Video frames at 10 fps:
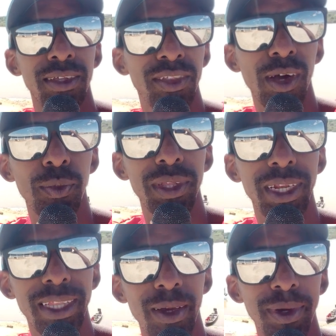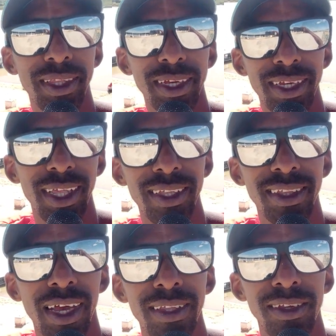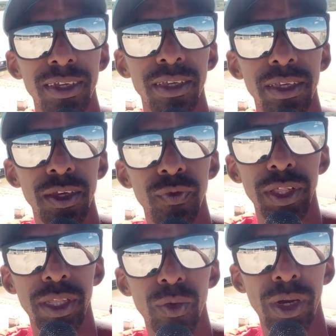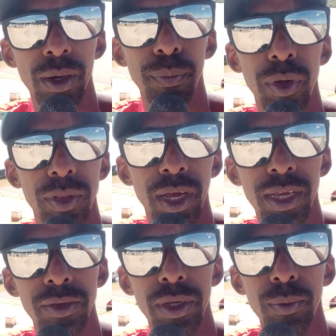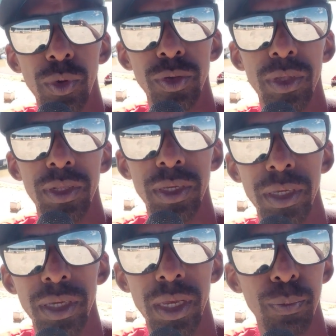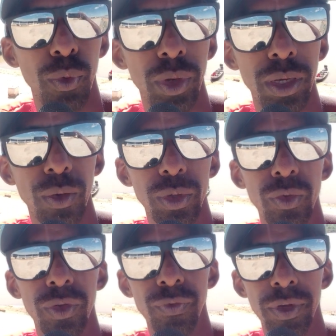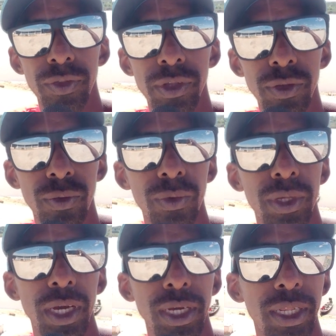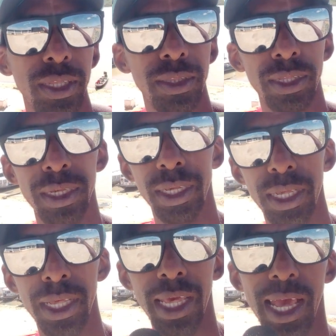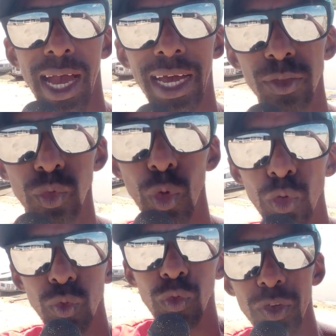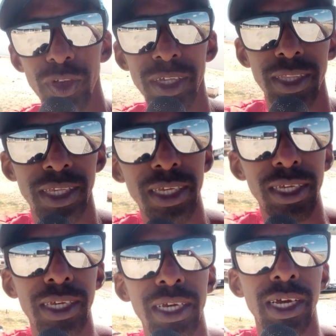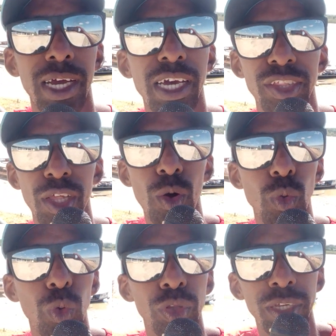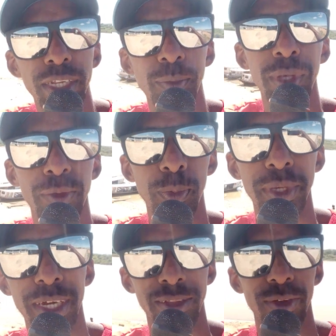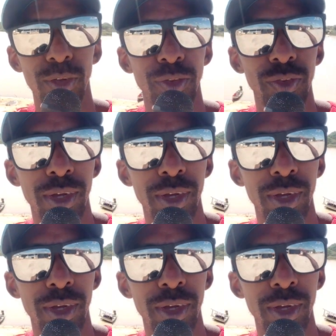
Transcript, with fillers: Estamos diretamente aqui da cidade de Chique Chique fazendo uma reportagem, né, mostrando aqui a Ipoeira, o Rio São Francisco e agradecer a todos vocês que estão curtindo as minhas publicações.